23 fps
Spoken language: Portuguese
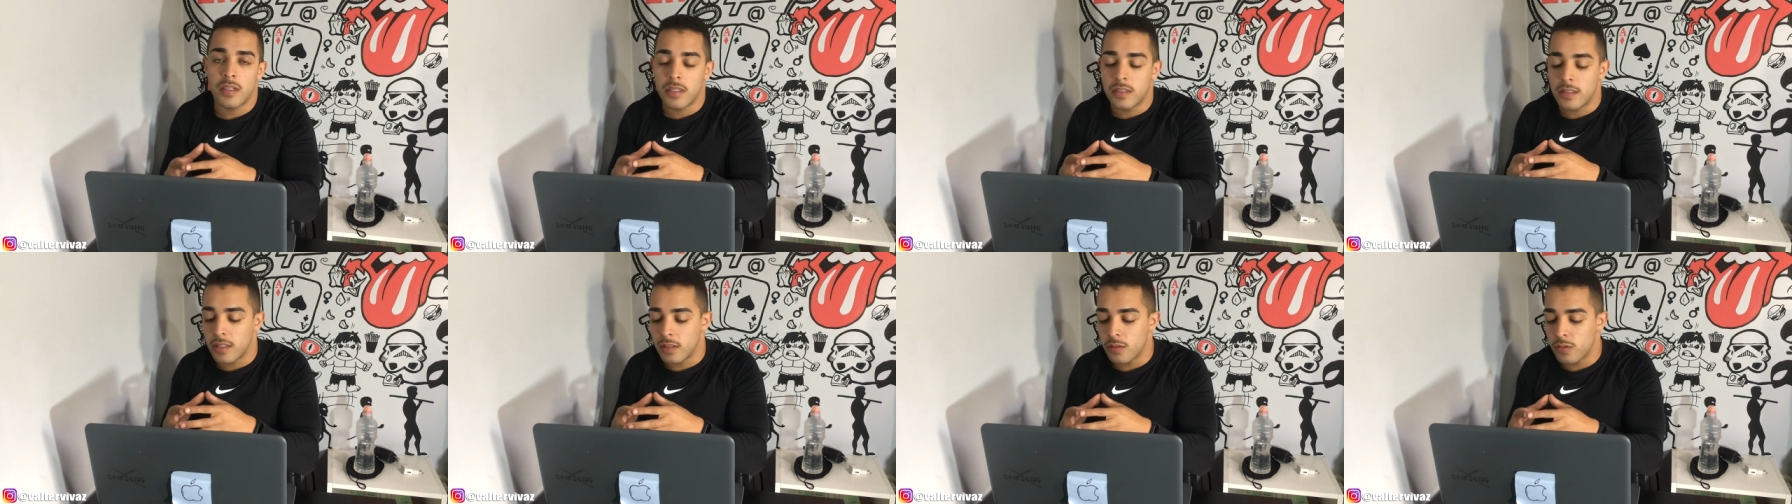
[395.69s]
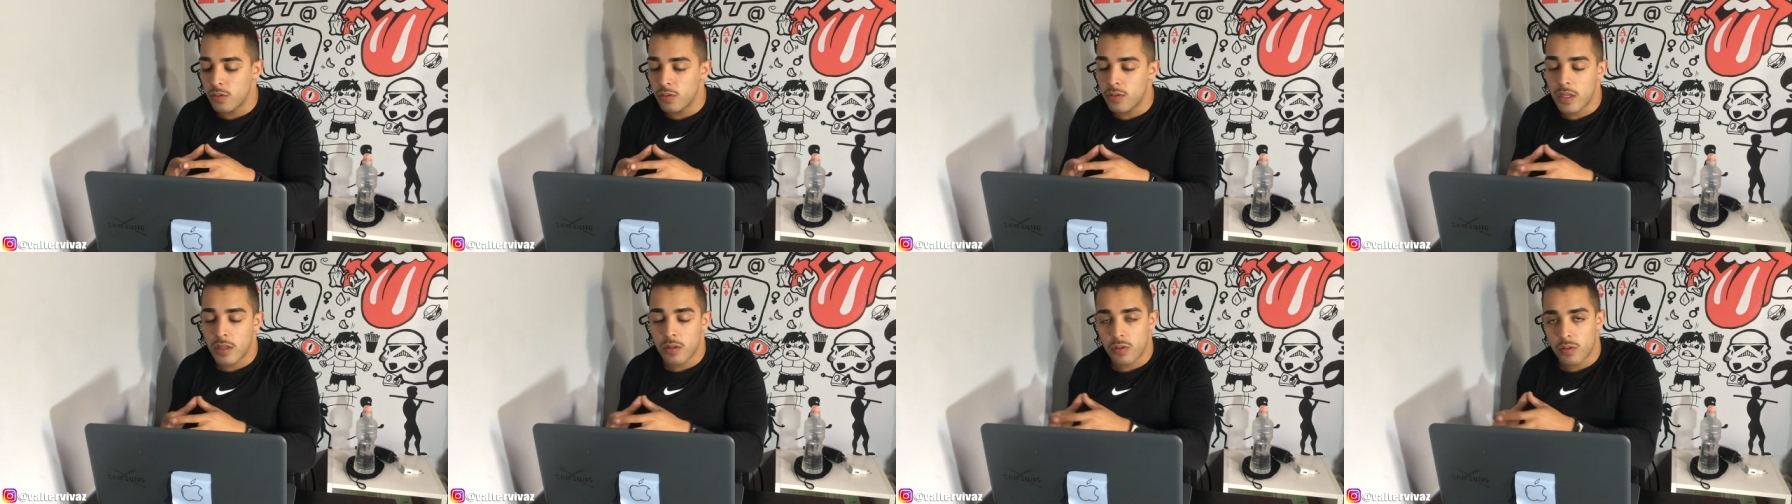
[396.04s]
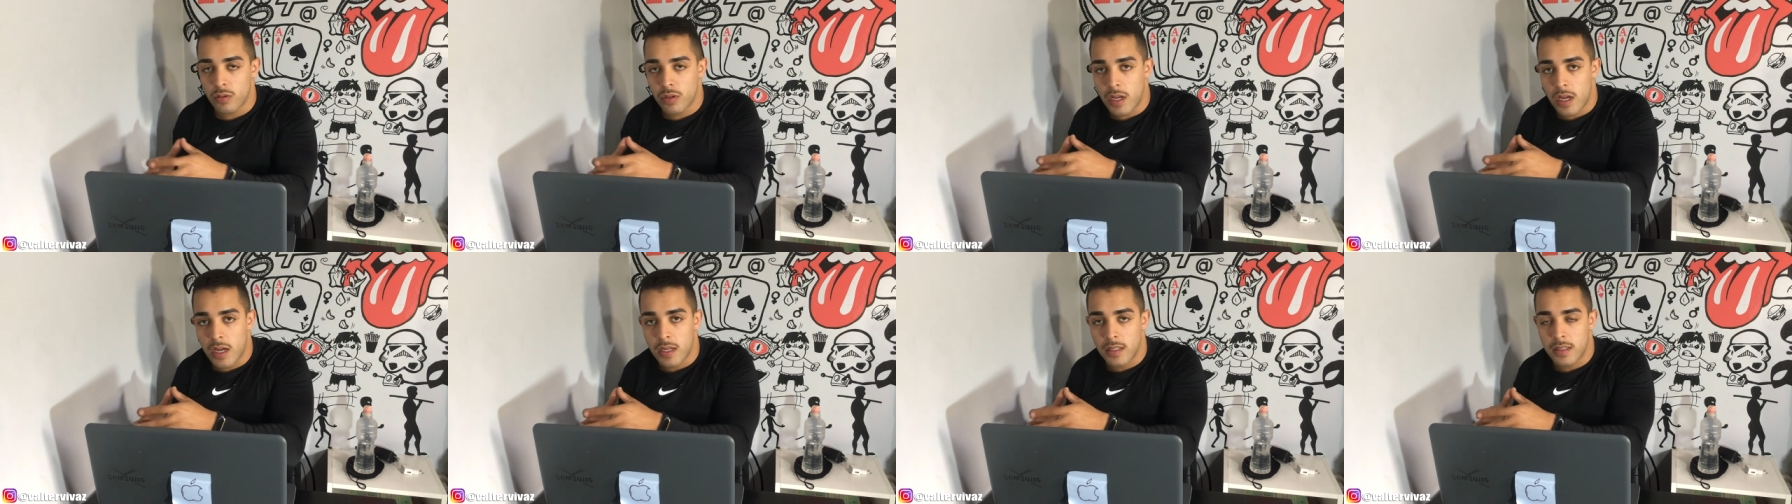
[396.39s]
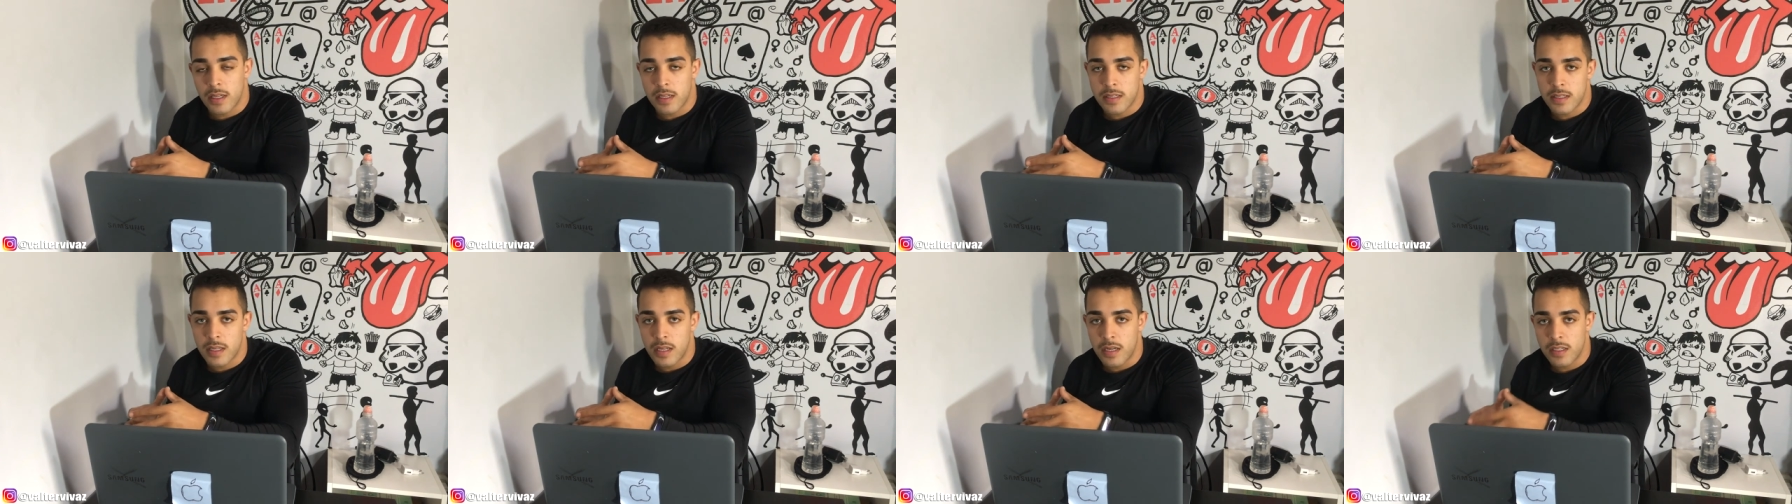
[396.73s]
tanto dentro da, da
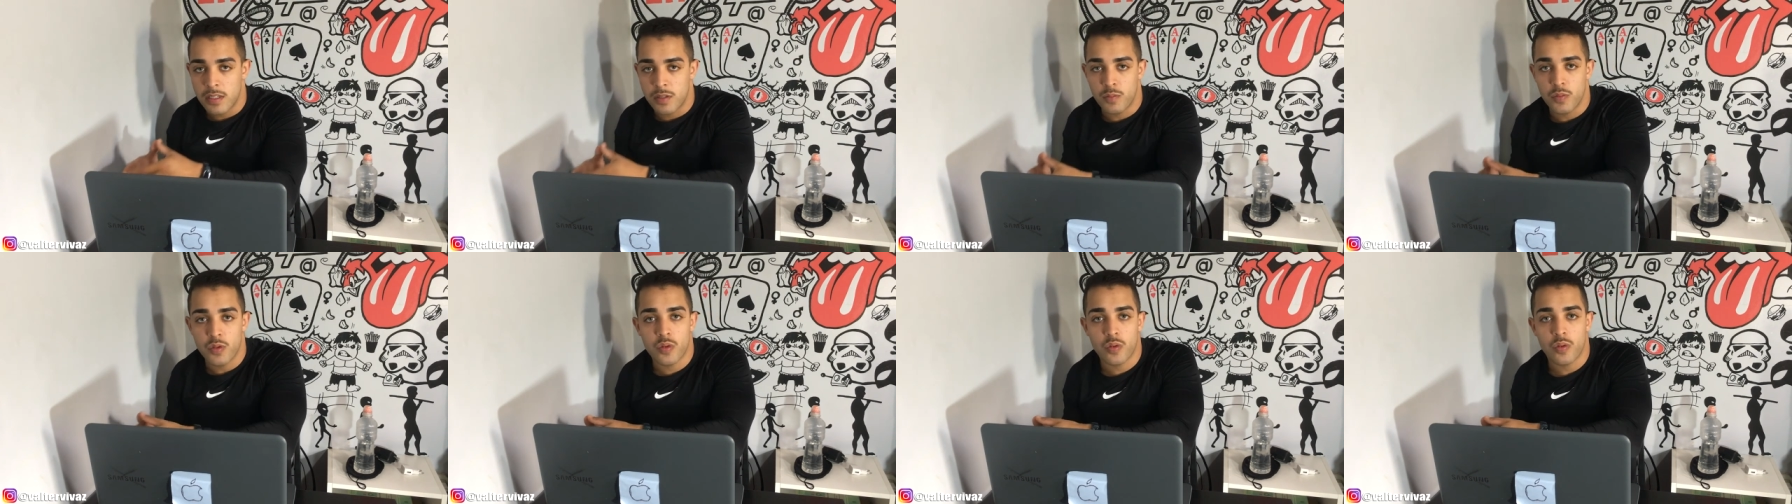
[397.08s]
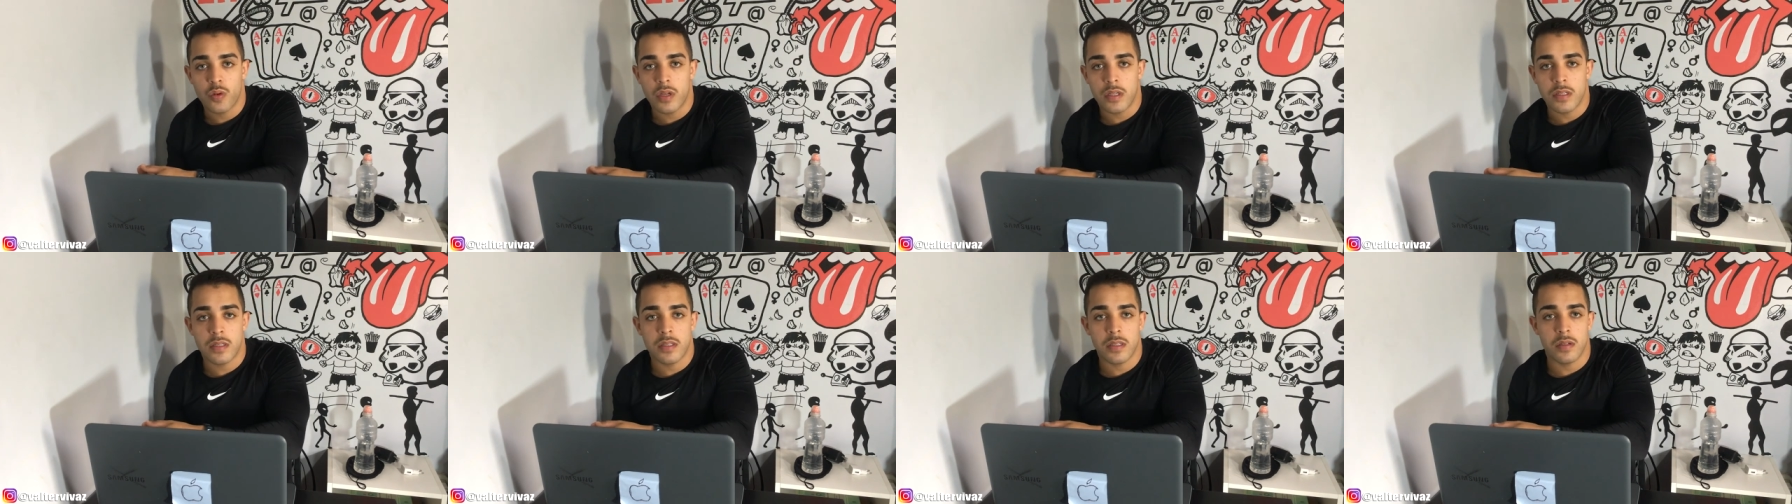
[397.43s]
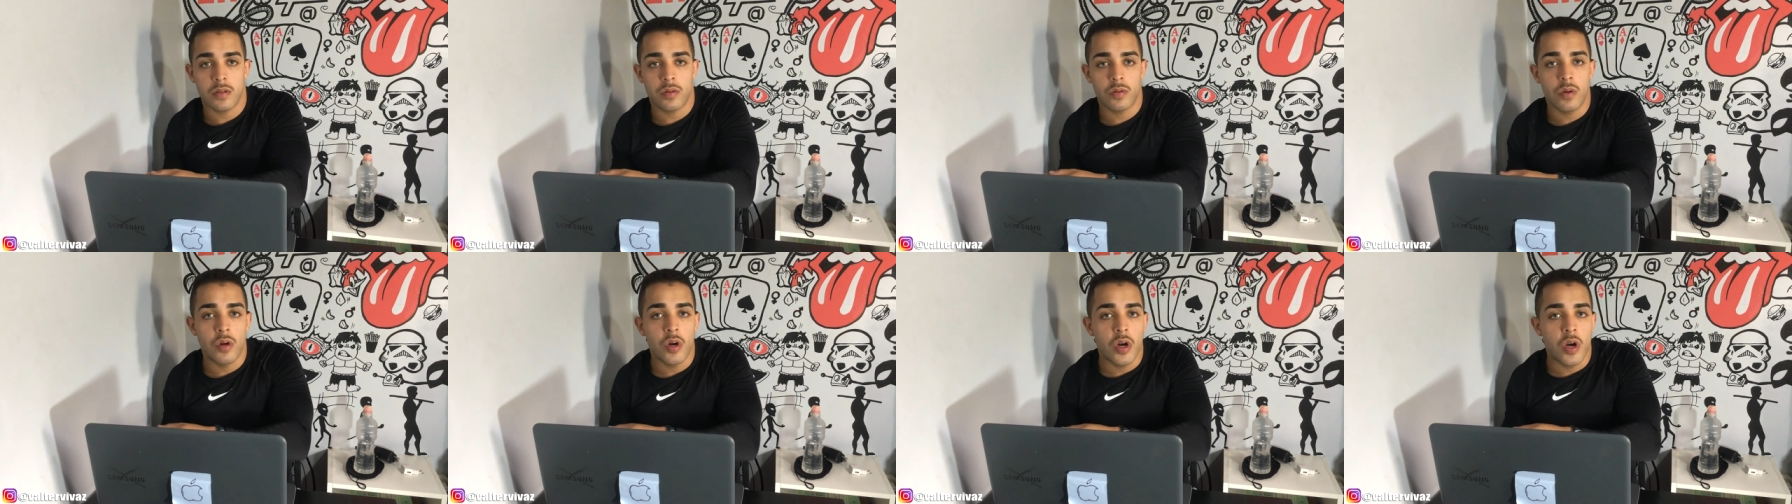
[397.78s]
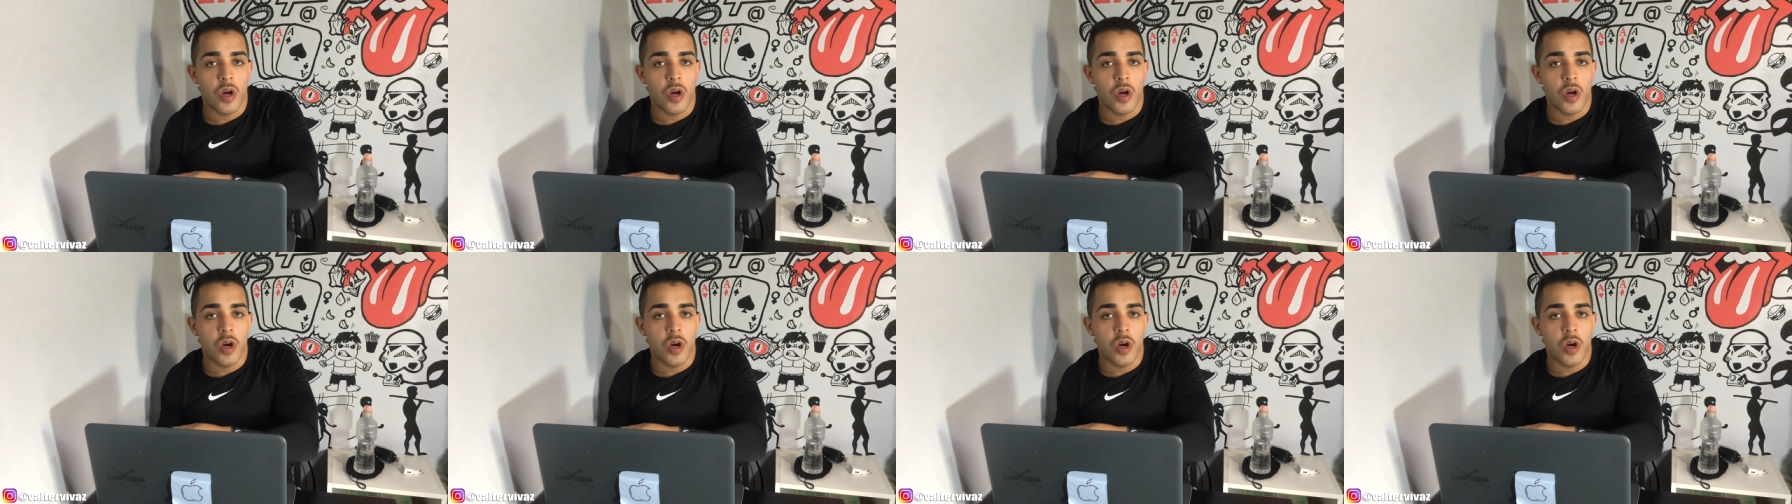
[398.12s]
sala de musculação